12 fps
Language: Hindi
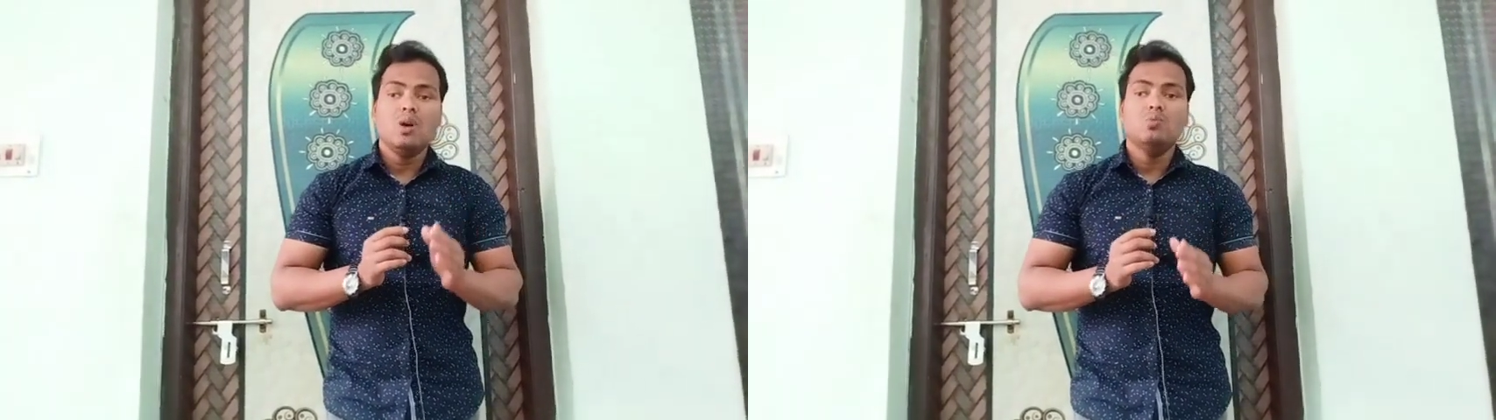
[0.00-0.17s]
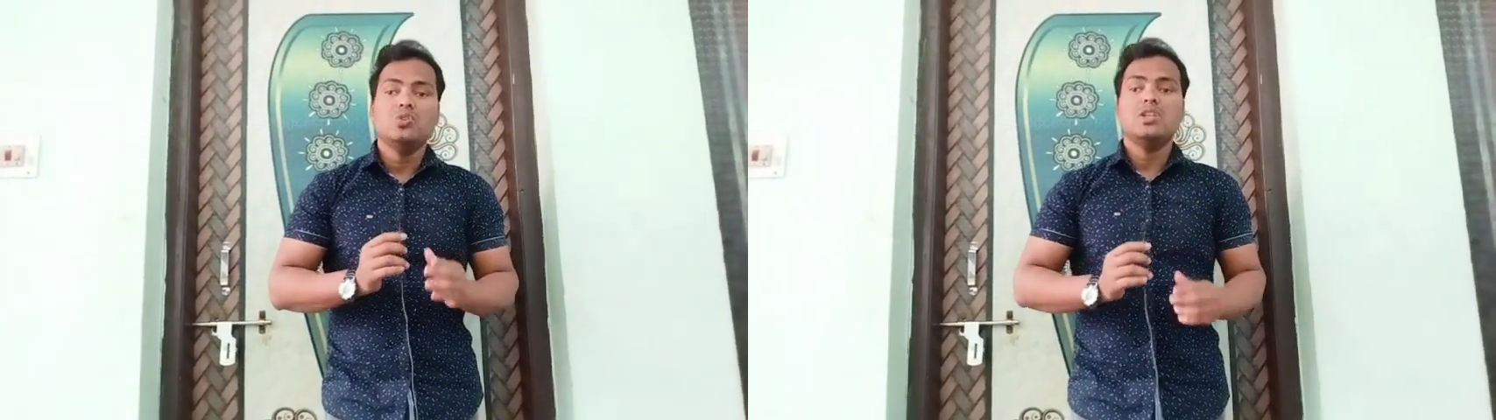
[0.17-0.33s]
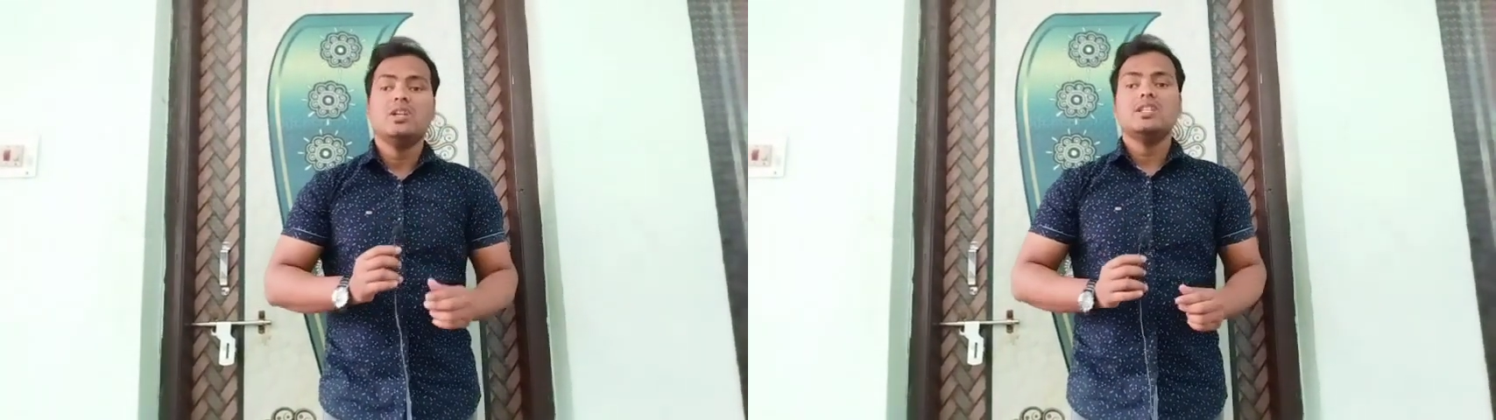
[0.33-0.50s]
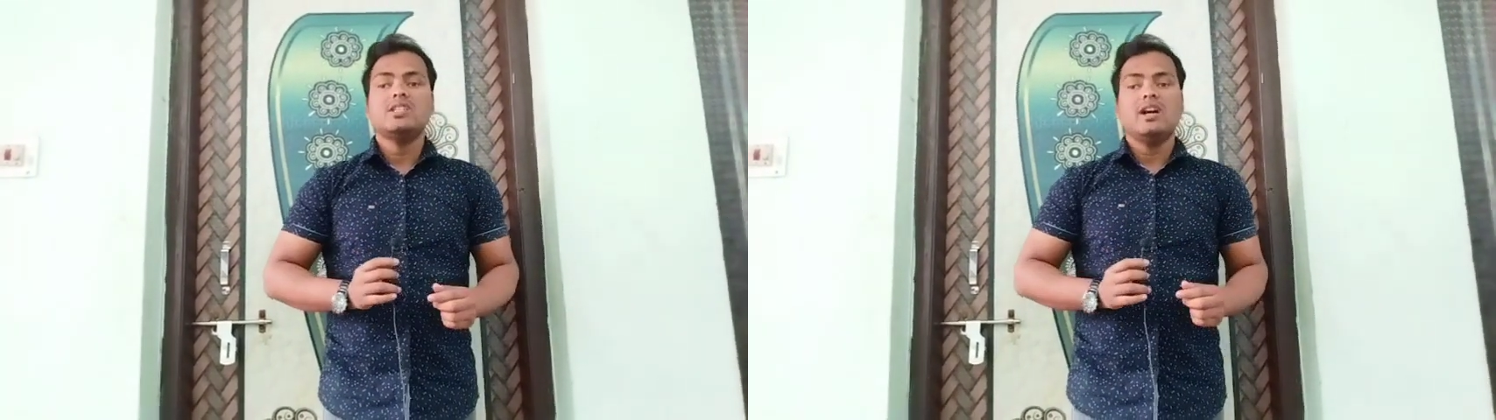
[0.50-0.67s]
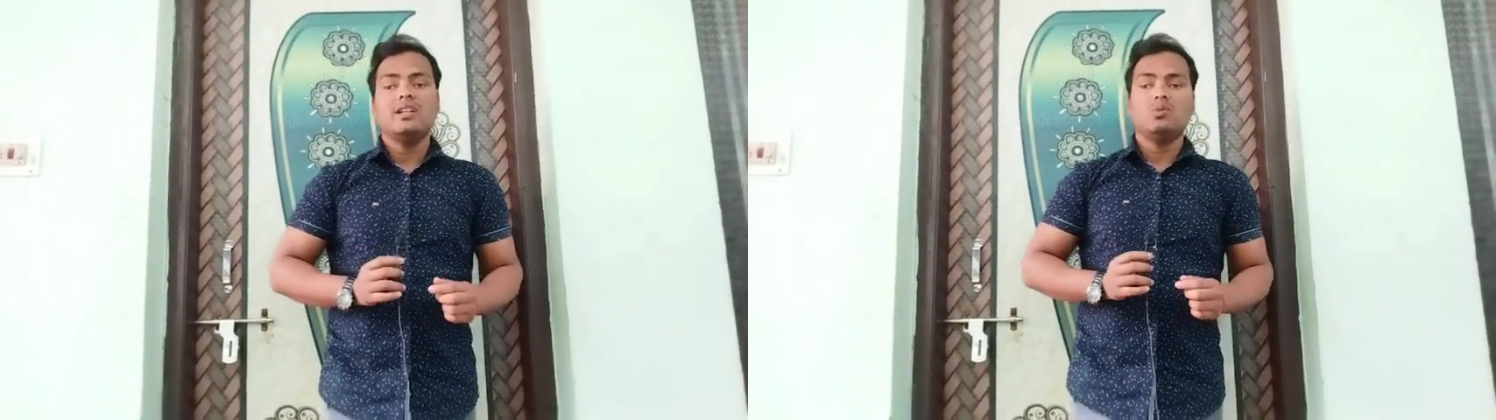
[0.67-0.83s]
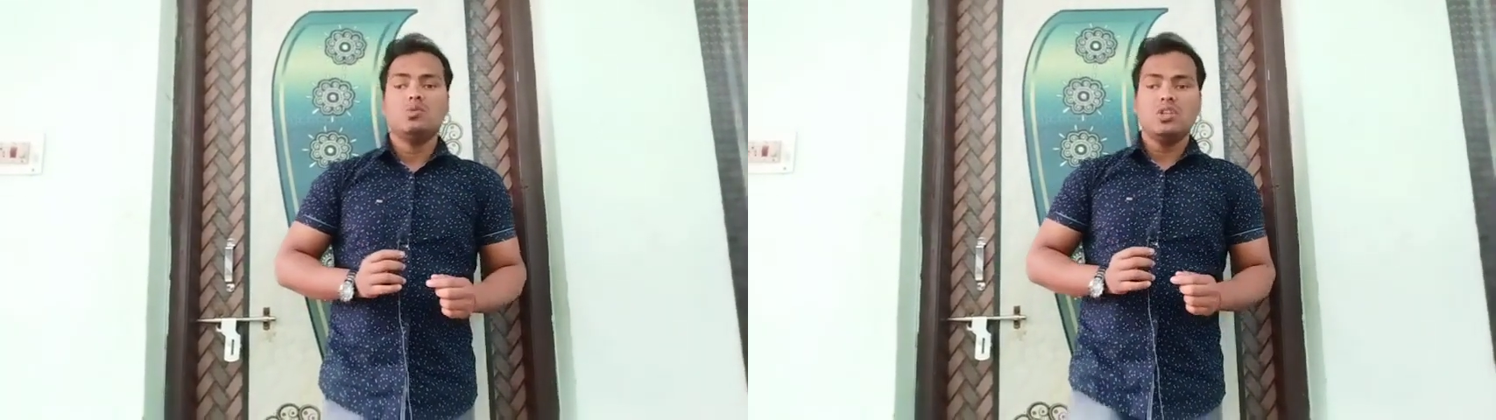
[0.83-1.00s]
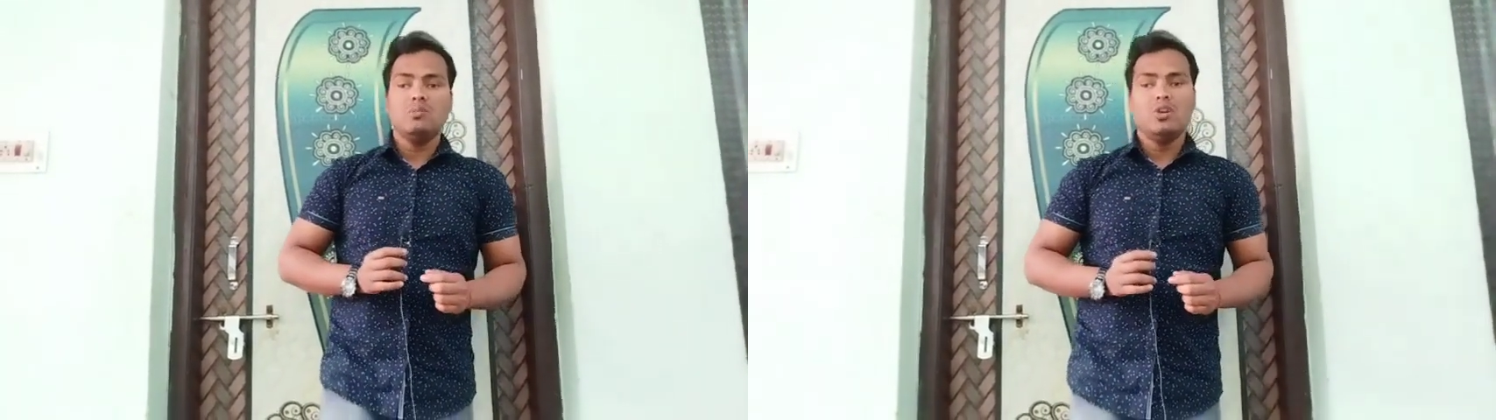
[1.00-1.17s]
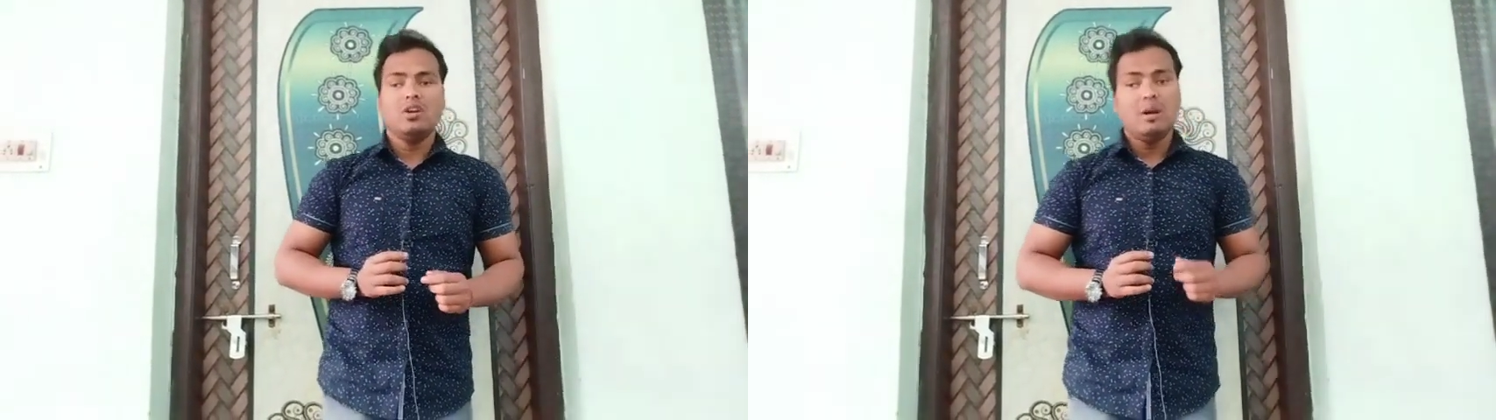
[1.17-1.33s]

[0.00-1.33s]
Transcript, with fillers: उसी के साथ क्वेश्चन पढ़ूंगा